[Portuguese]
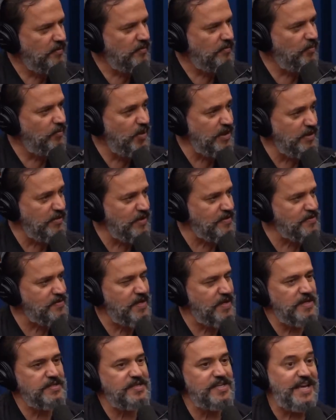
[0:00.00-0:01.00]
muitas
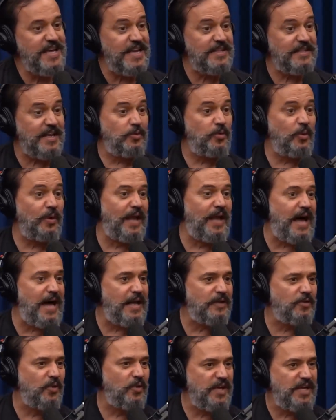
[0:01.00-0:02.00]
vezes em quem está do
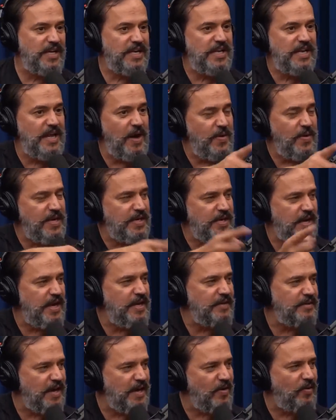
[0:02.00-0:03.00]
lado e não em
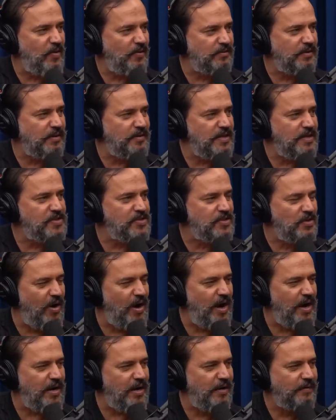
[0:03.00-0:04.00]
quem está contando a
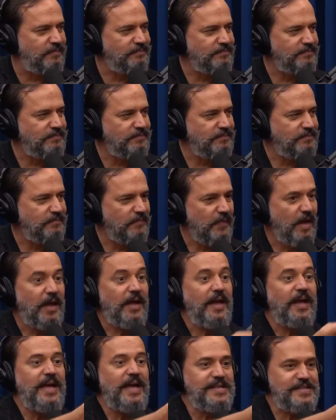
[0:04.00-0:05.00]
história. Na reação Sim. do
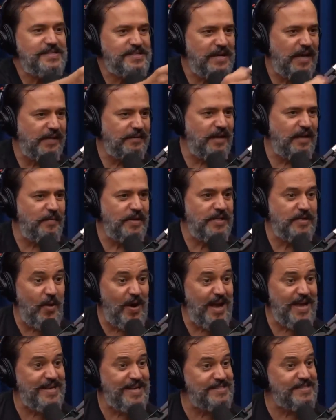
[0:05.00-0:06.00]
outro. Exatamente. Então
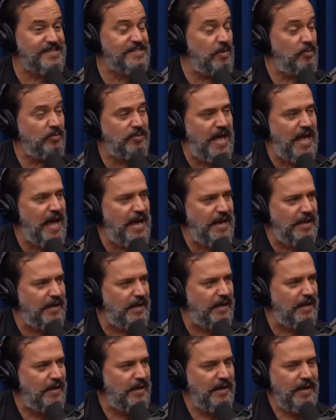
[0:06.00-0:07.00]
a reação
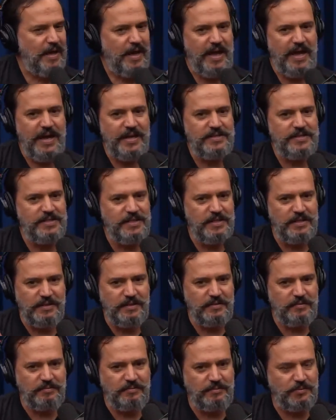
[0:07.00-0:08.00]
dela era
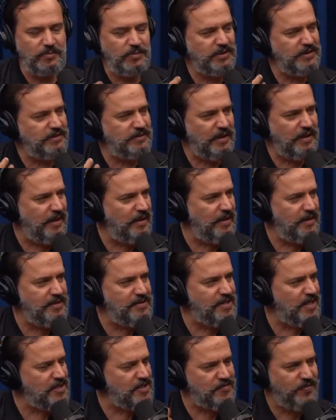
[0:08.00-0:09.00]
de muita
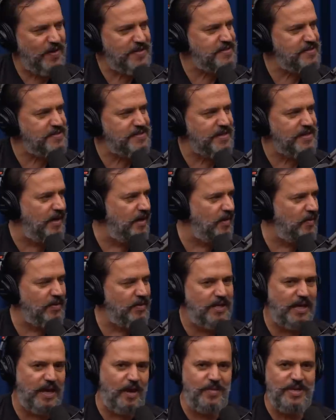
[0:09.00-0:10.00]
insatisfação,
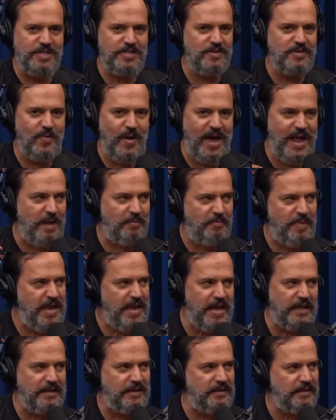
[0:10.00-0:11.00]
que realmente não era bem
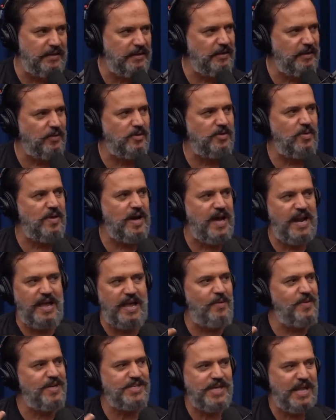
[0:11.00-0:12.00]
aquilo, que o cara
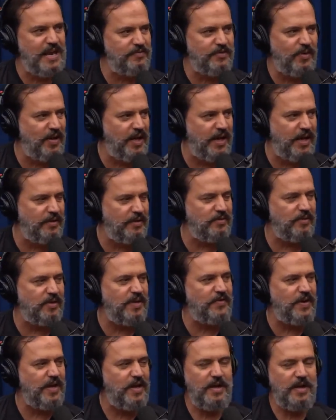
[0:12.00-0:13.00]
realmente era violento.
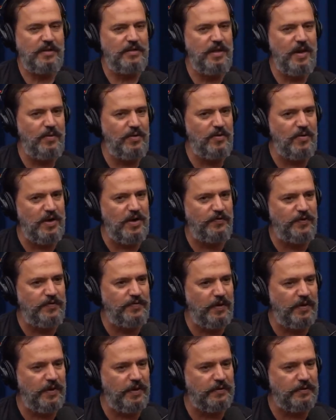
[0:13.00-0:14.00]
Quando ele fala, não, eu nunca fui
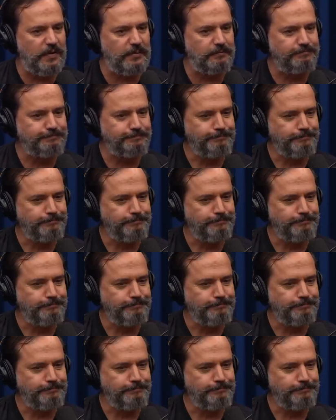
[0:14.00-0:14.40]
violento. Ela,